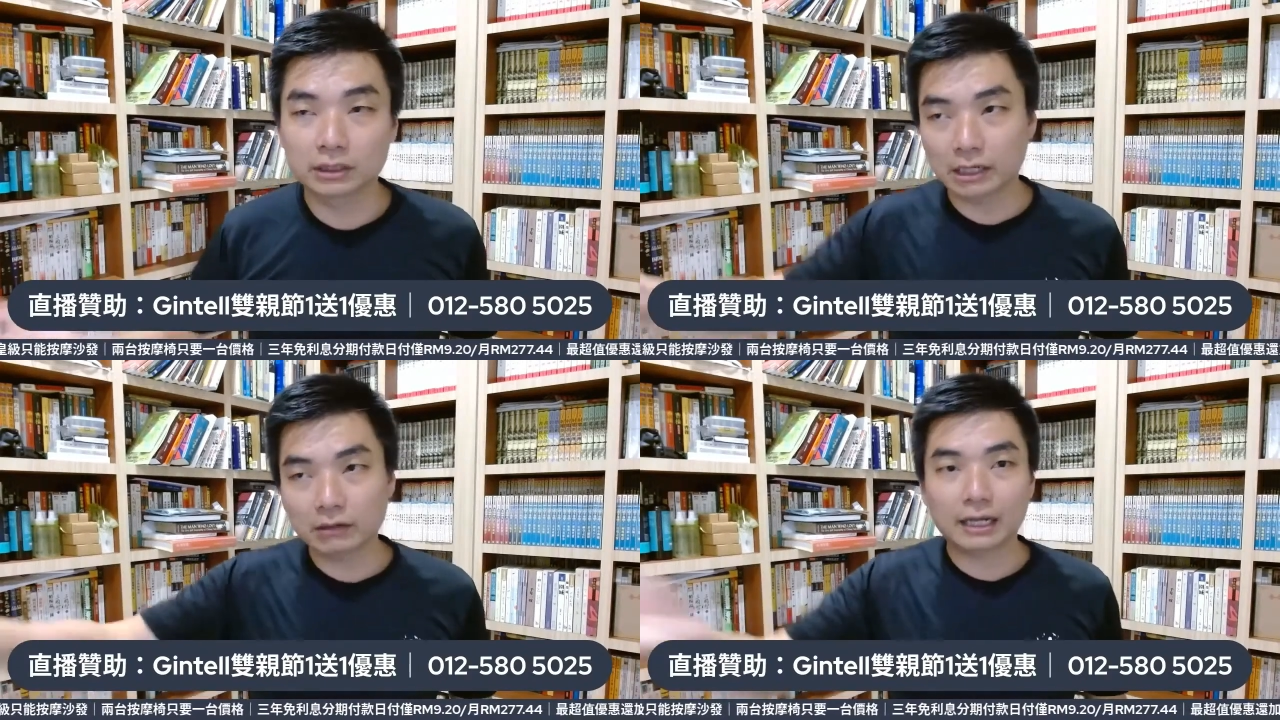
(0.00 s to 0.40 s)

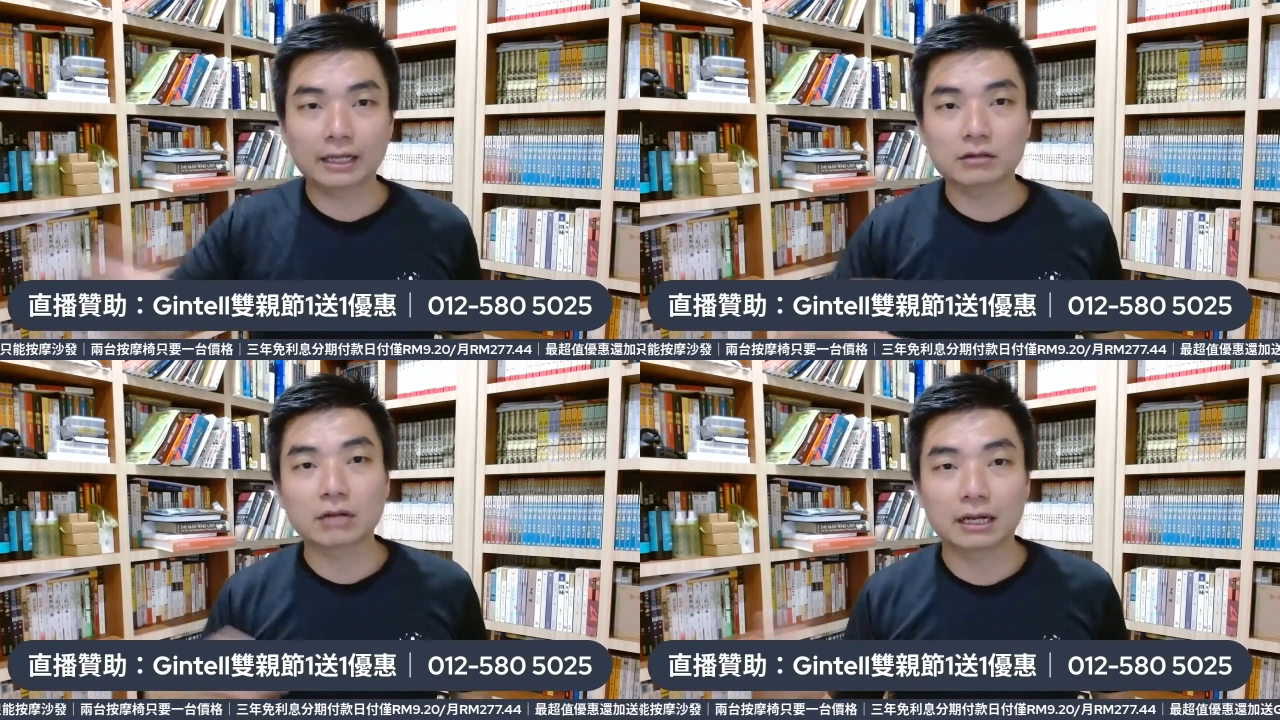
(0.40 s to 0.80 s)
你要拿
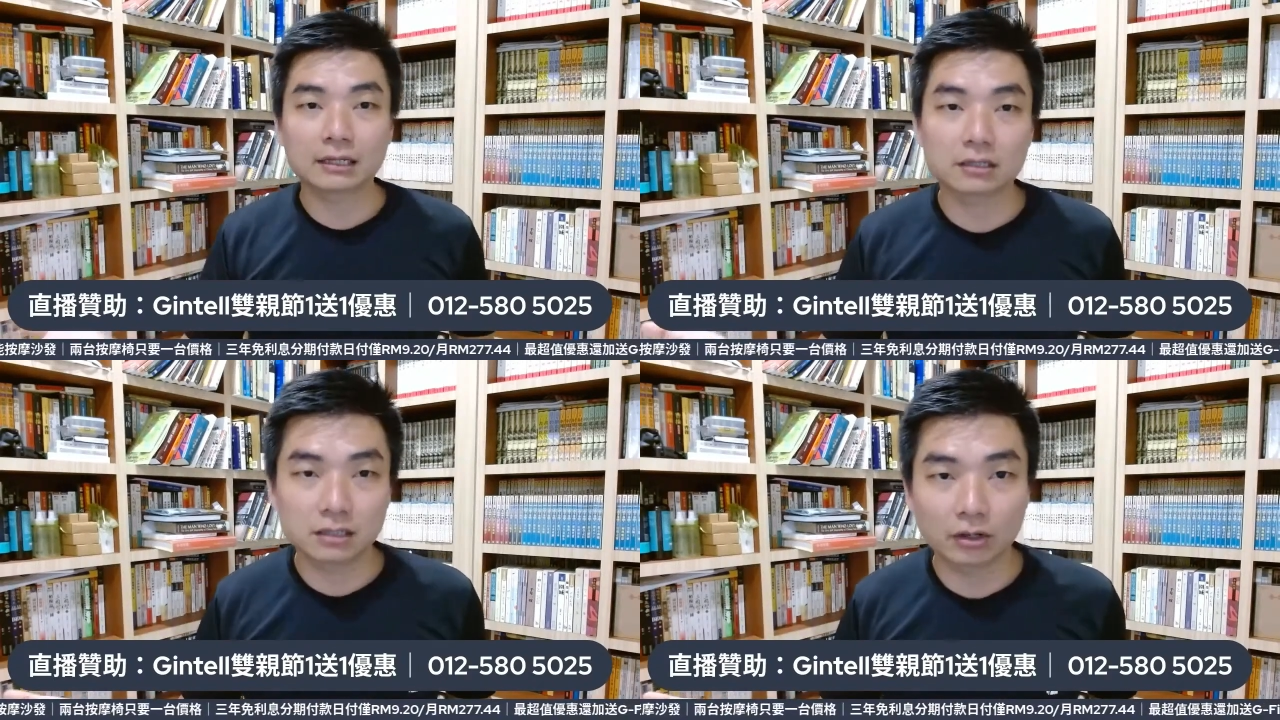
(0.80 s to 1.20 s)
也就拿
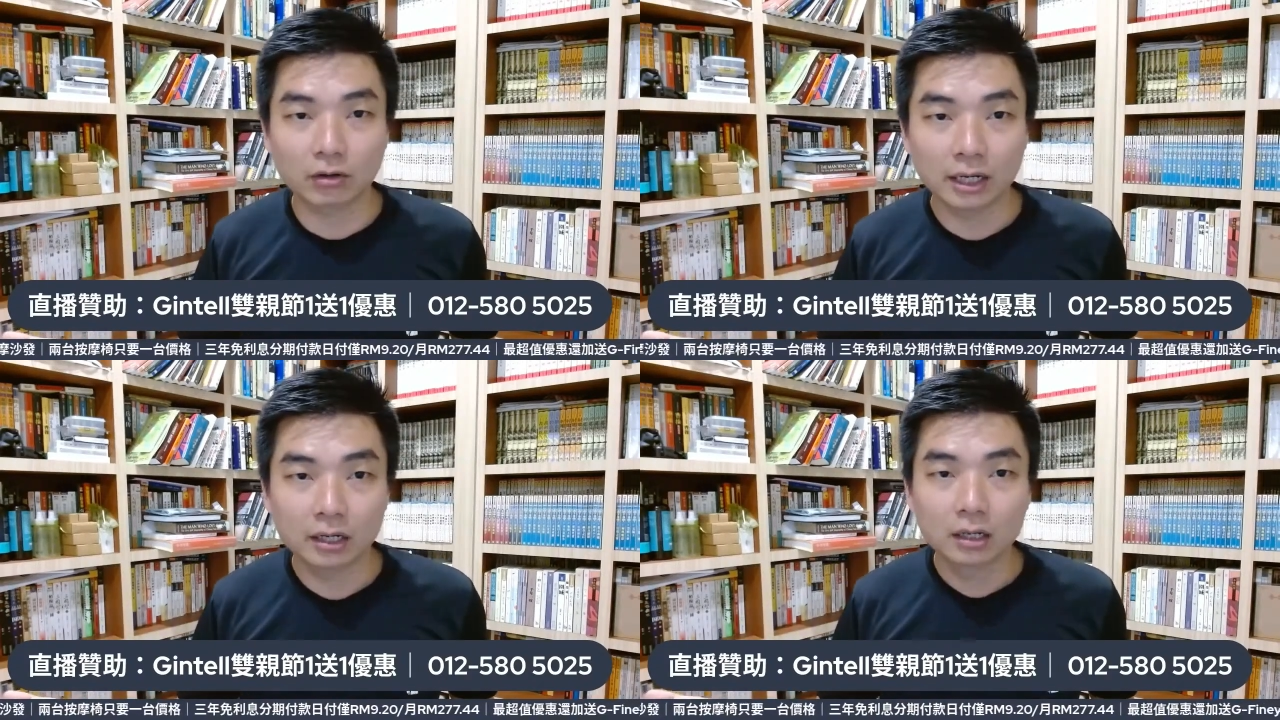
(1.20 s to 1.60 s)
那几千
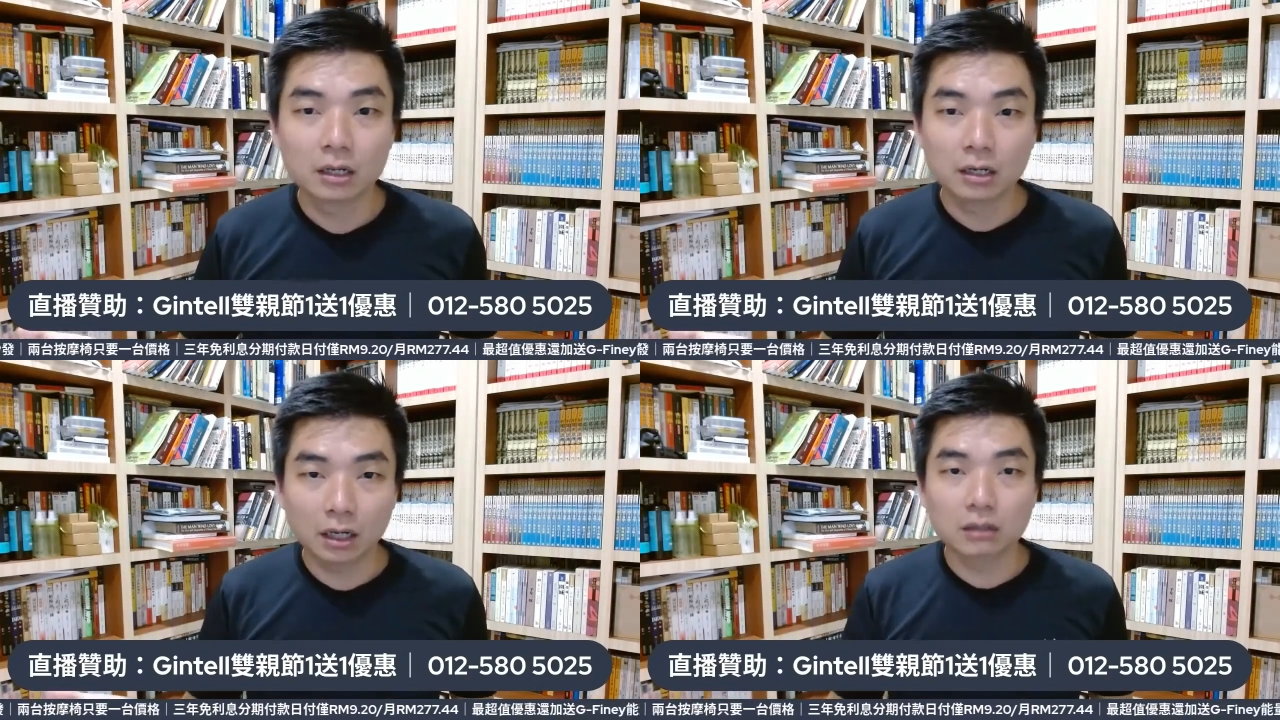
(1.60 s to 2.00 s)
块
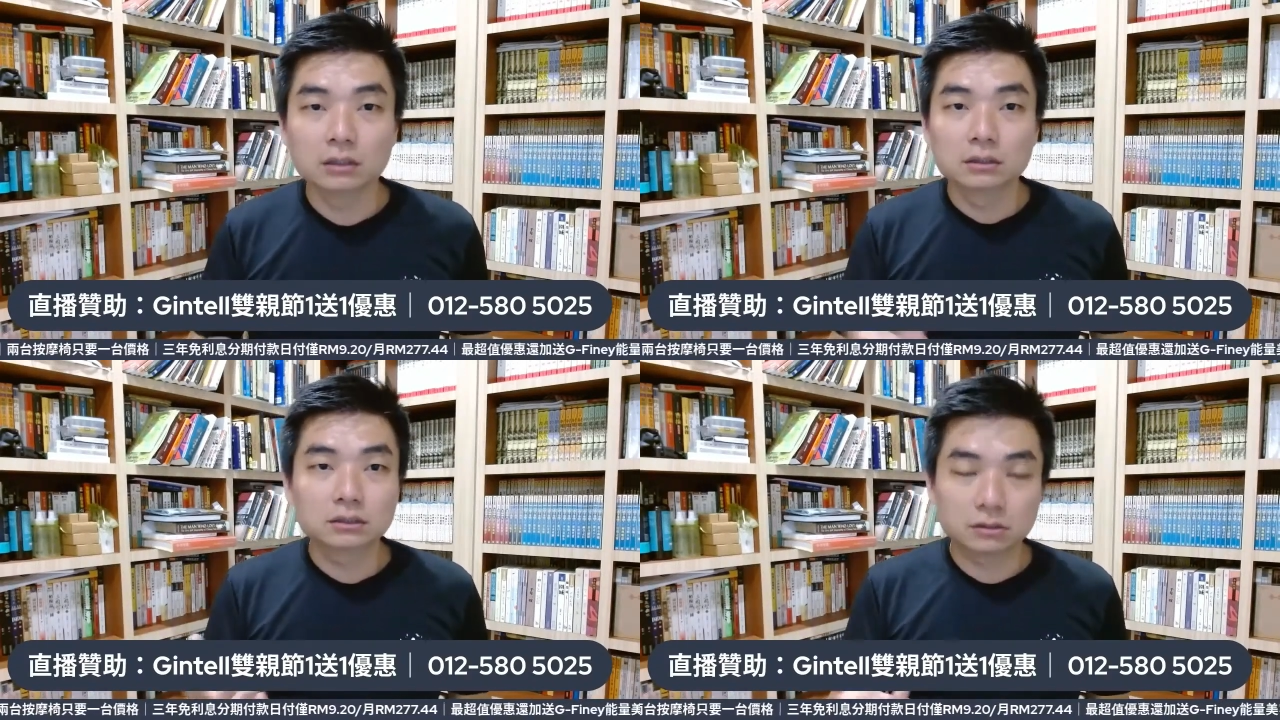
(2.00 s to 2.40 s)
啊。